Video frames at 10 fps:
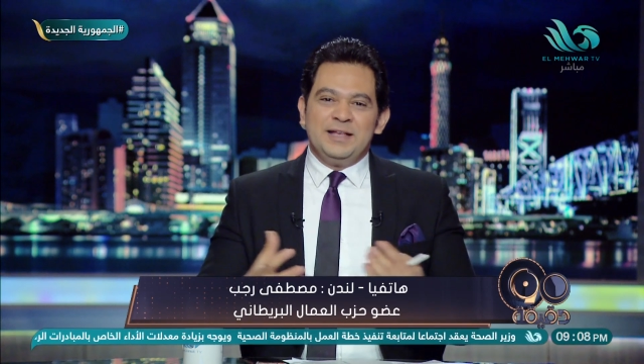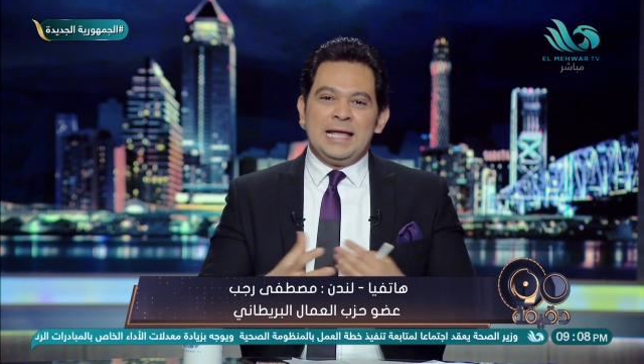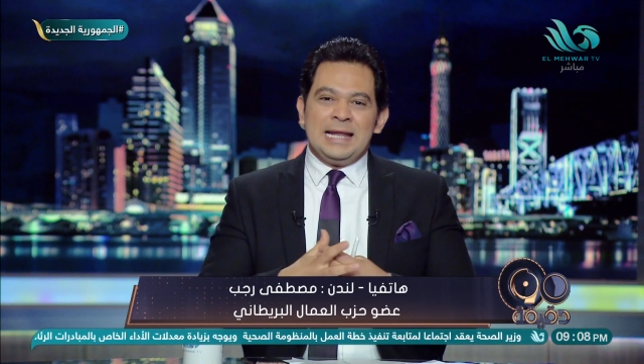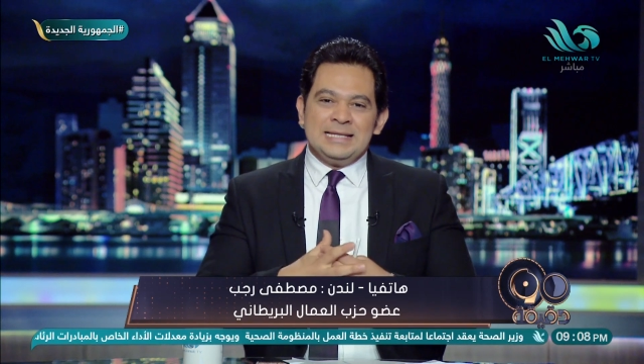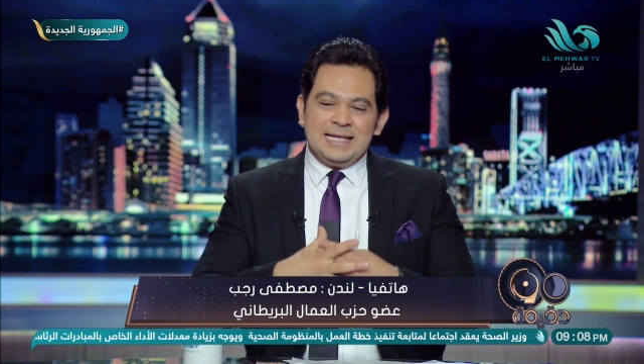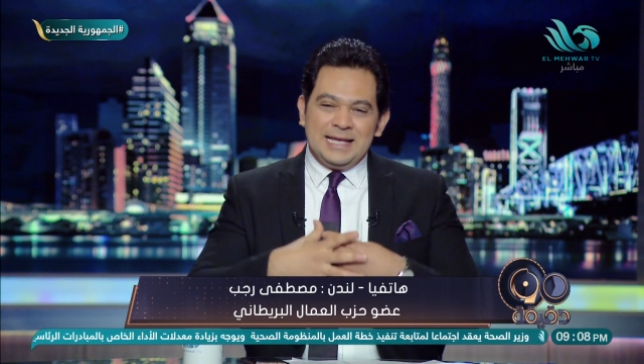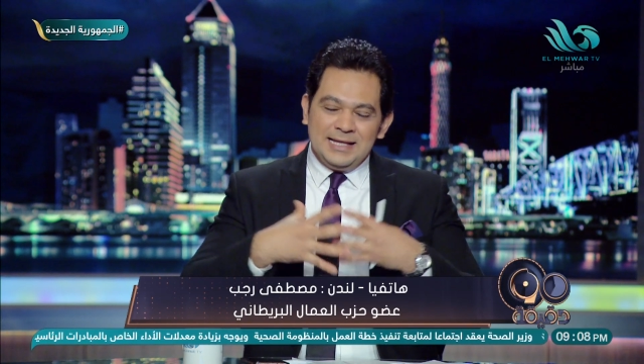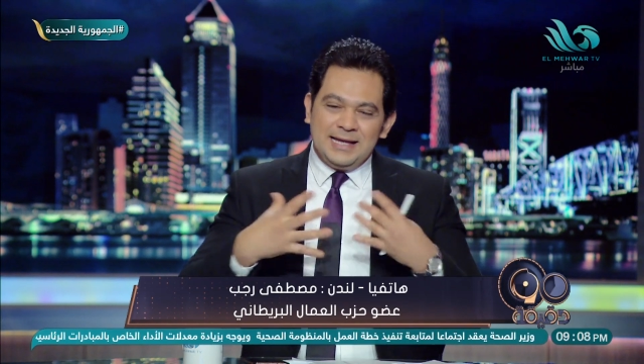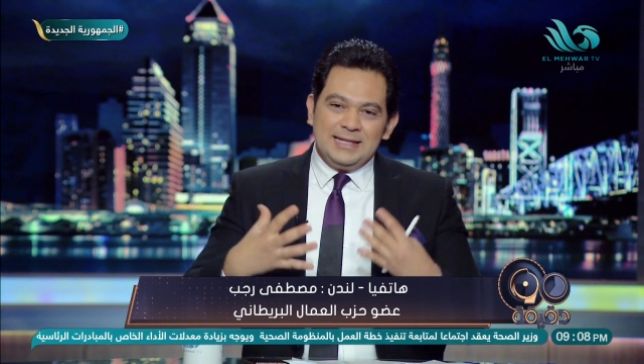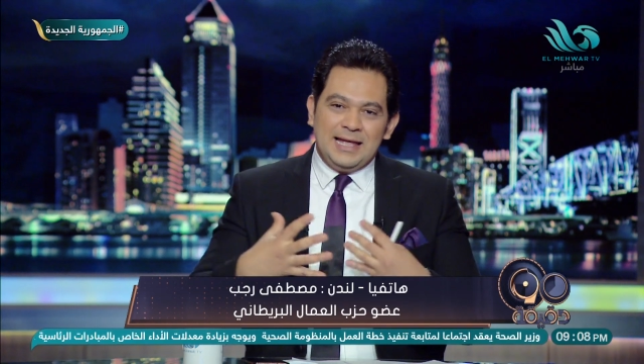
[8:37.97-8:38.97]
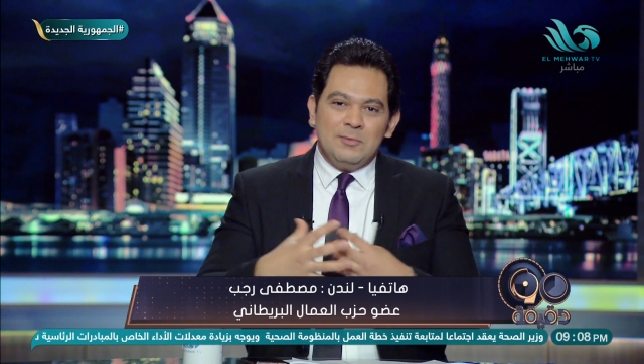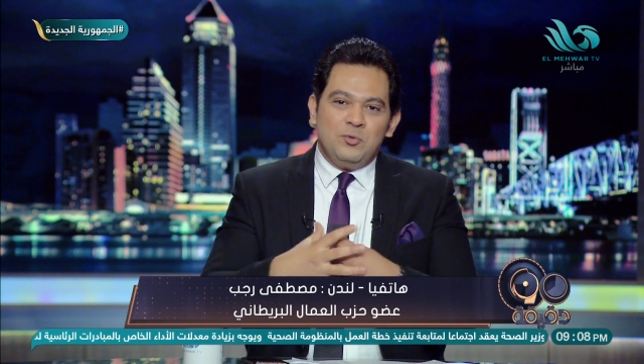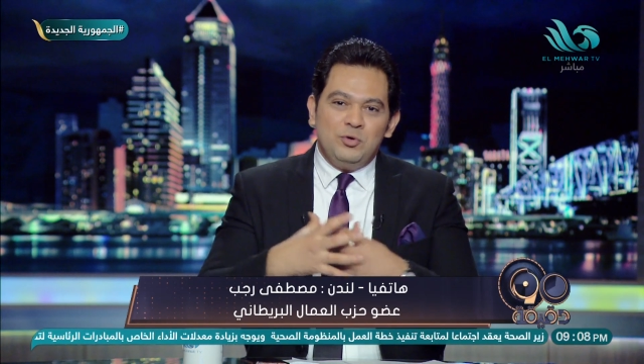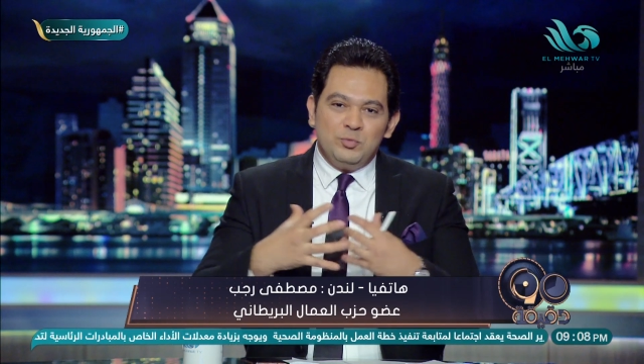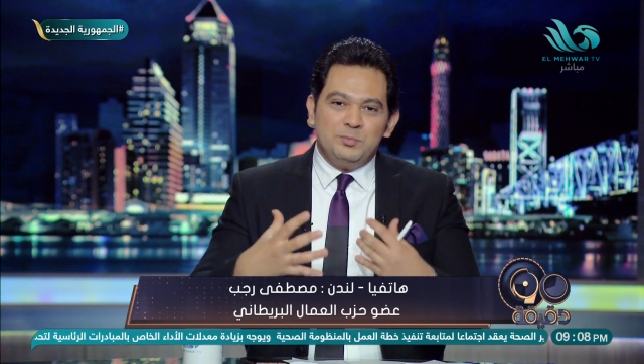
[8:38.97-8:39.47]
الجنازه كده كان العالم
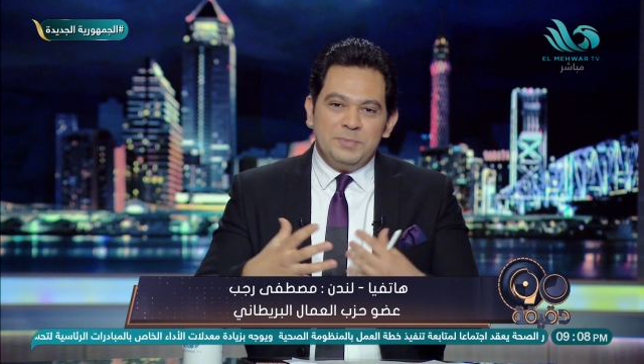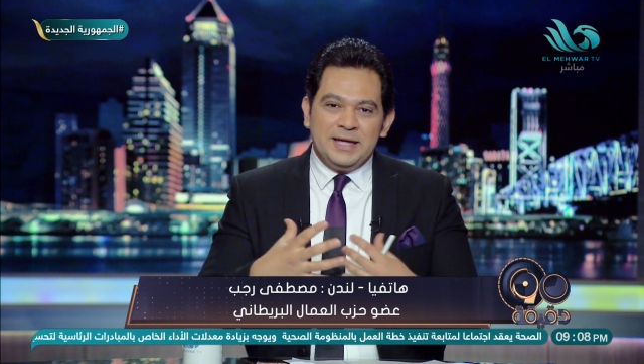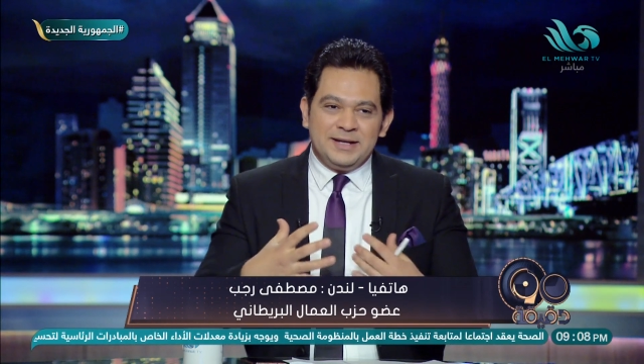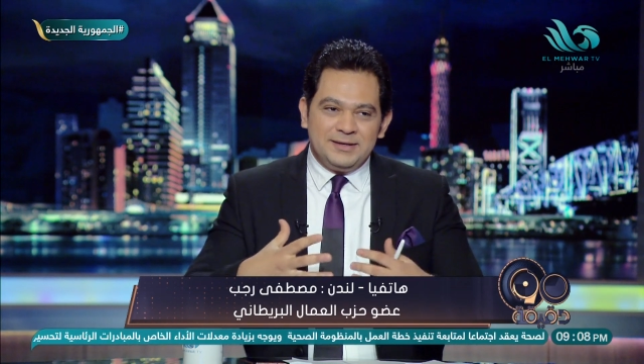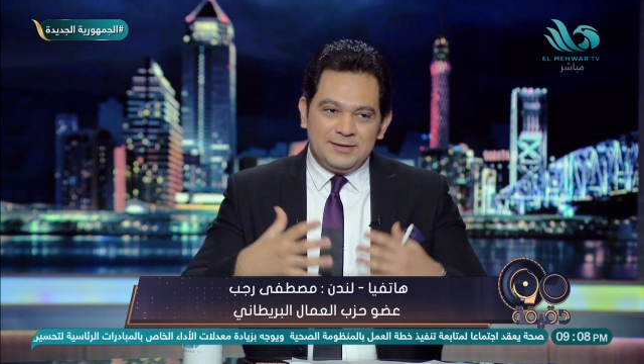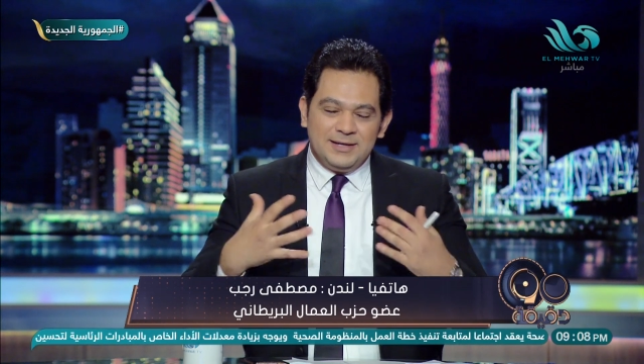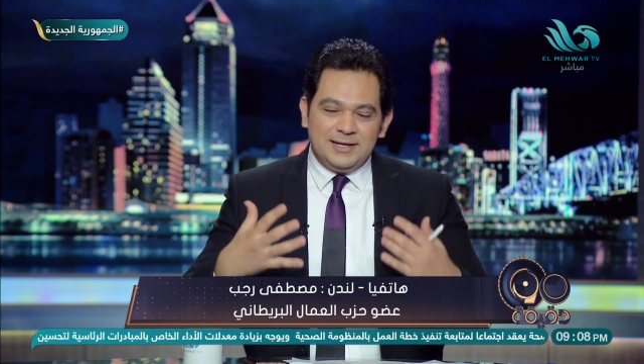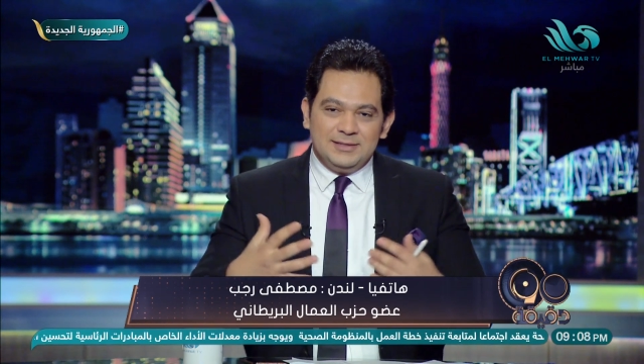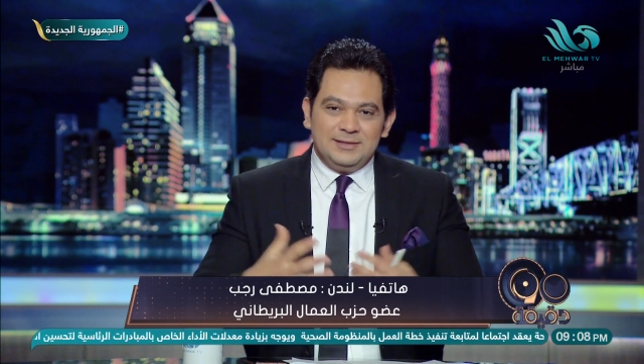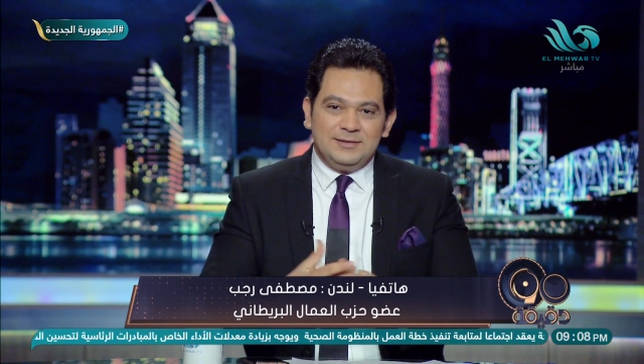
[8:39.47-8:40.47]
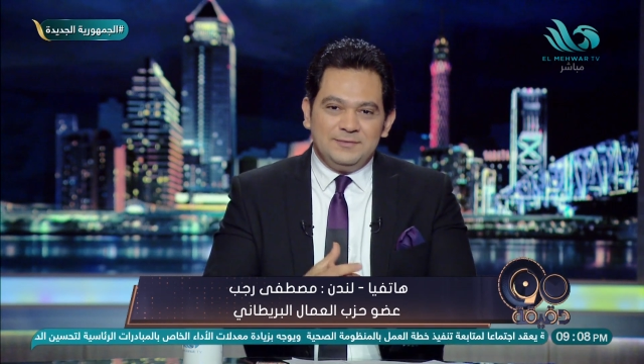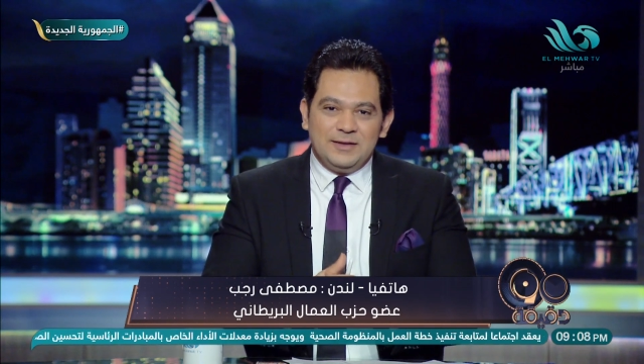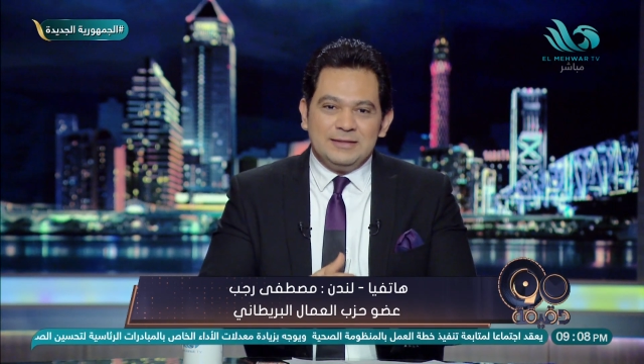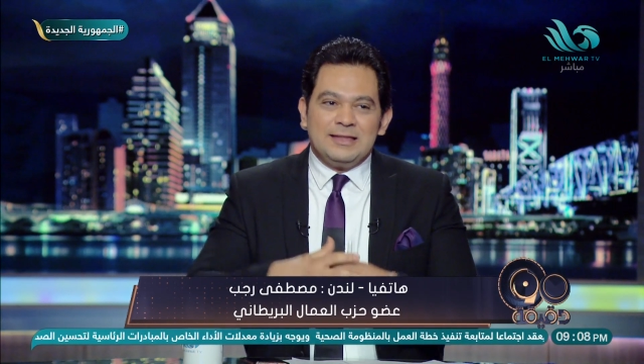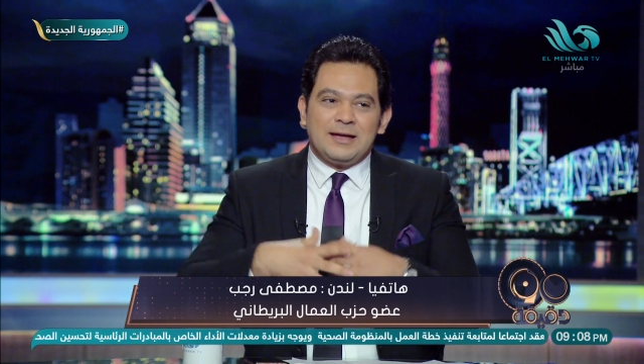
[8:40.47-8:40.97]
كله منبهر يعني
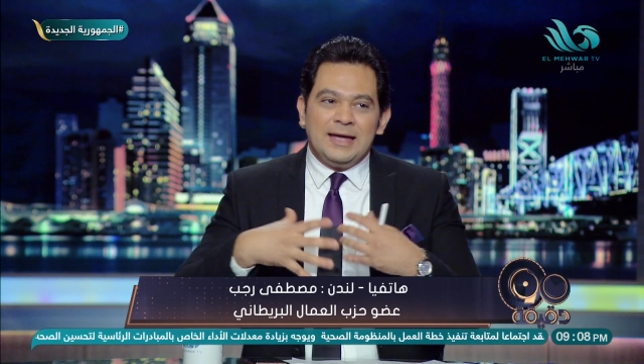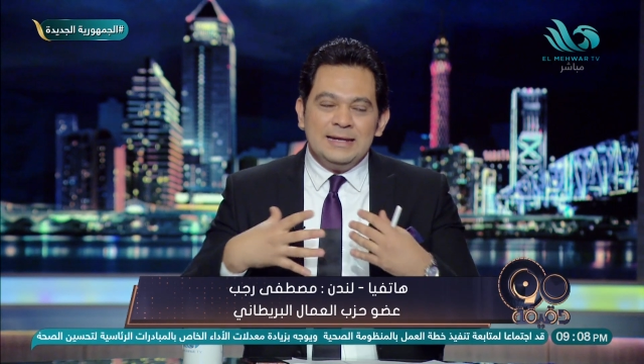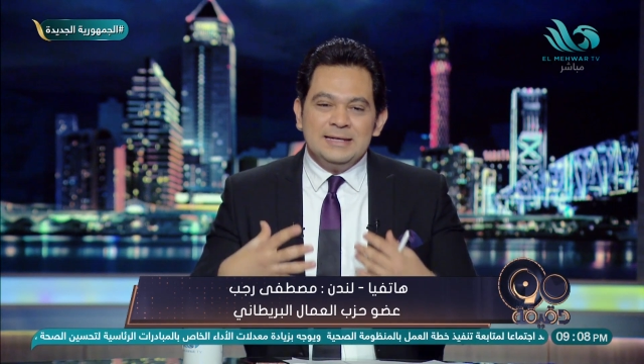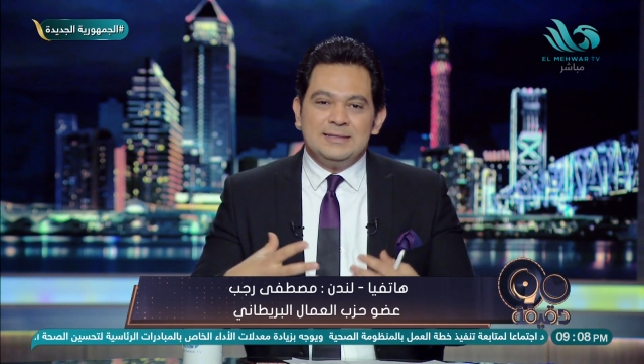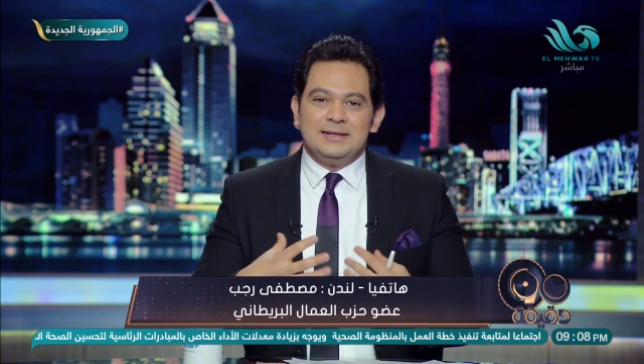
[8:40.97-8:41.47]
فالتقاليد